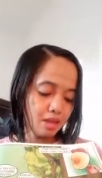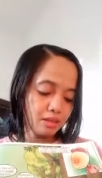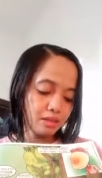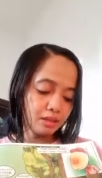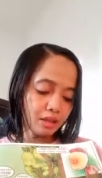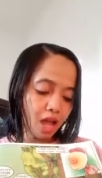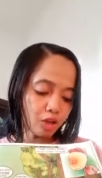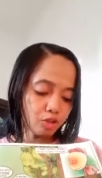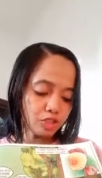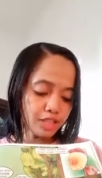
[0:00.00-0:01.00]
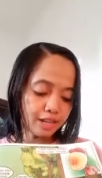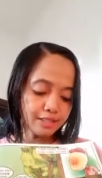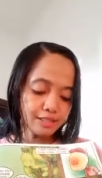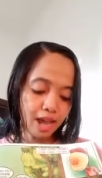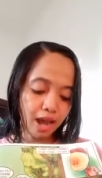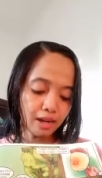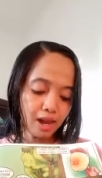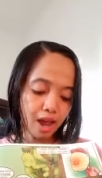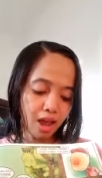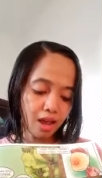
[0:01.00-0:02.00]
"Kita harus cari
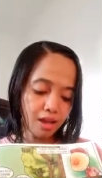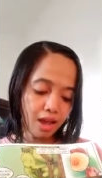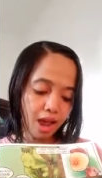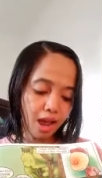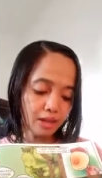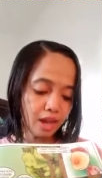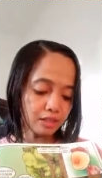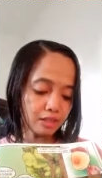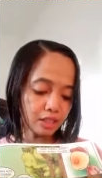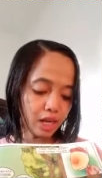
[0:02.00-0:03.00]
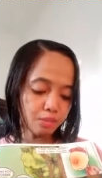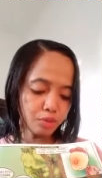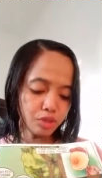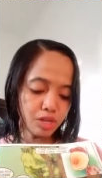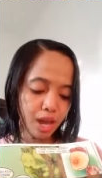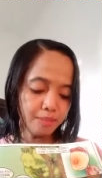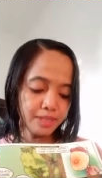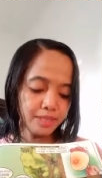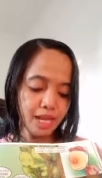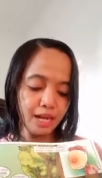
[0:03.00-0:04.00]
cara agar kita mudah
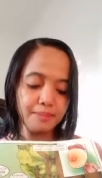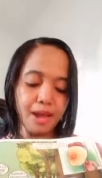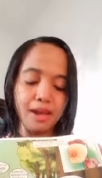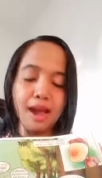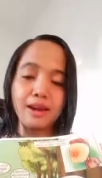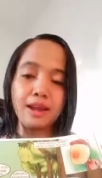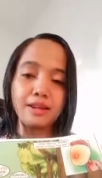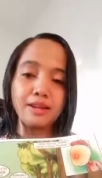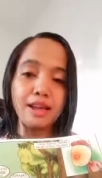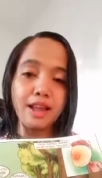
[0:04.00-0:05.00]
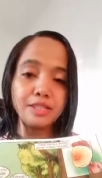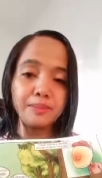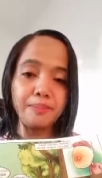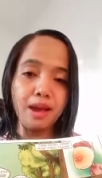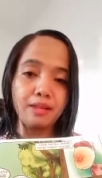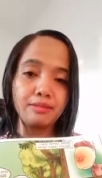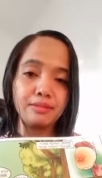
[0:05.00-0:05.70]
mencari makanan dengan cepat."